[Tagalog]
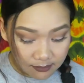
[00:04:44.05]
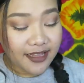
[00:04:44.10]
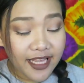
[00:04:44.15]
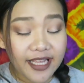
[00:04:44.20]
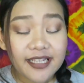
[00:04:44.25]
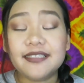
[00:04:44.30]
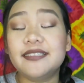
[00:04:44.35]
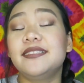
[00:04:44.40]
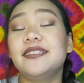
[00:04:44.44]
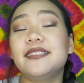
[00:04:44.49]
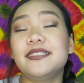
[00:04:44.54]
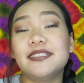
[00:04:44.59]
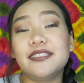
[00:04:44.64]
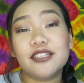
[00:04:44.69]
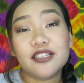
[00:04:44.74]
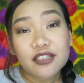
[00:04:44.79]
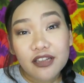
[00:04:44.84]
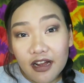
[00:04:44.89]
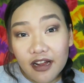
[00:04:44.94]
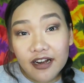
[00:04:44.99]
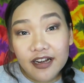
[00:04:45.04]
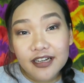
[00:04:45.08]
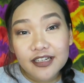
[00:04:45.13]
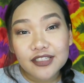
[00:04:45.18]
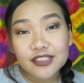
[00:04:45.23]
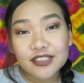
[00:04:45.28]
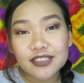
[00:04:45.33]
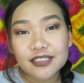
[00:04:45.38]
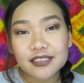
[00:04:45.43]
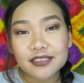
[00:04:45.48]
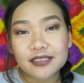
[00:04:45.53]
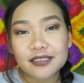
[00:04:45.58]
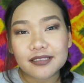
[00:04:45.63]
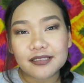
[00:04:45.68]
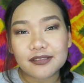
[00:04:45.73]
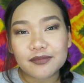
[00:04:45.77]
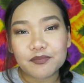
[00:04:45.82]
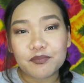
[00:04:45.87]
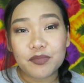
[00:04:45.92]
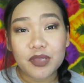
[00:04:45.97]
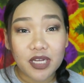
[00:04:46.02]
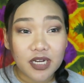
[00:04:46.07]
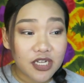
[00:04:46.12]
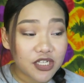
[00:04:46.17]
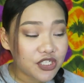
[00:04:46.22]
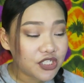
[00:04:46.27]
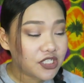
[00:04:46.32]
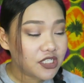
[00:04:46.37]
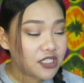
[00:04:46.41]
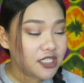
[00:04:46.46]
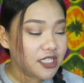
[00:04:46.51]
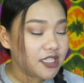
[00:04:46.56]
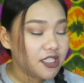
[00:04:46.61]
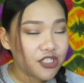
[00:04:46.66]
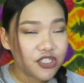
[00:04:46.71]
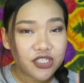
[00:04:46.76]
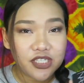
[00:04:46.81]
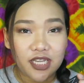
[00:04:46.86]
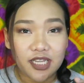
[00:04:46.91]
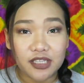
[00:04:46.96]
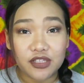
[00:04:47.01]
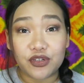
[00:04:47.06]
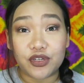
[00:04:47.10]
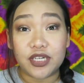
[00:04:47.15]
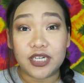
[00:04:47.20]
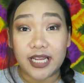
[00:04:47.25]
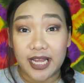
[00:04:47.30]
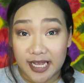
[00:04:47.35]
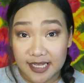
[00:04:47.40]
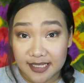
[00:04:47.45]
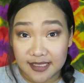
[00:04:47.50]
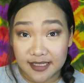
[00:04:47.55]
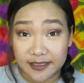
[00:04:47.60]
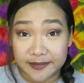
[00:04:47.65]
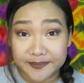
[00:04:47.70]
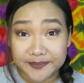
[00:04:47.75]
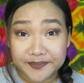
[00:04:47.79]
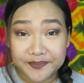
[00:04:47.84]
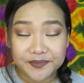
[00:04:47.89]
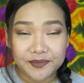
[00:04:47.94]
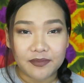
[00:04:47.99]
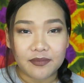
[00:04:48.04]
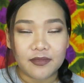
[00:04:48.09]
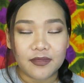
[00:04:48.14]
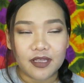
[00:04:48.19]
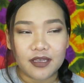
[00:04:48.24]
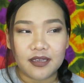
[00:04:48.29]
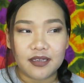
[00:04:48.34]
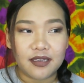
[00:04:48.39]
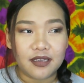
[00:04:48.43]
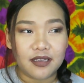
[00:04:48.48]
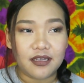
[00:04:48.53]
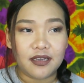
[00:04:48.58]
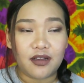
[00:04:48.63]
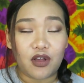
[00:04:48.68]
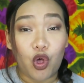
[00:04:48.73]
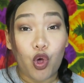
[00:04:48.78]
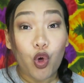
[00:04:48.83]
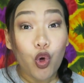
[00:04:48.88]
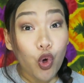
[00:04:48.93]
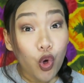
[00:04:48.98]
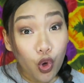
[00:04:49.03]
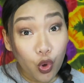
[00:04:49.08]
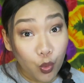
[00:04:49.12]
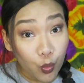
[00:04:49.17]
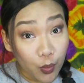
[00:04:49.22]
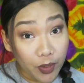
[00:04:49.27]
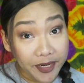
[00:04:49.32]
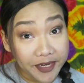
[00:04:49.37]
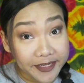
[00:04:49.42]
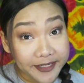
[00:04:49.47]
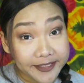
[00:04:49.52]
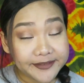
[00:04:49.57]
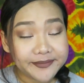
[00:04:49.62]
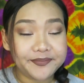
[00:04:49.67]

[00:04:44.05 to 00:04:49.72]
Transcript: Next is the NARS blush in the shade Orgasm. Awkward.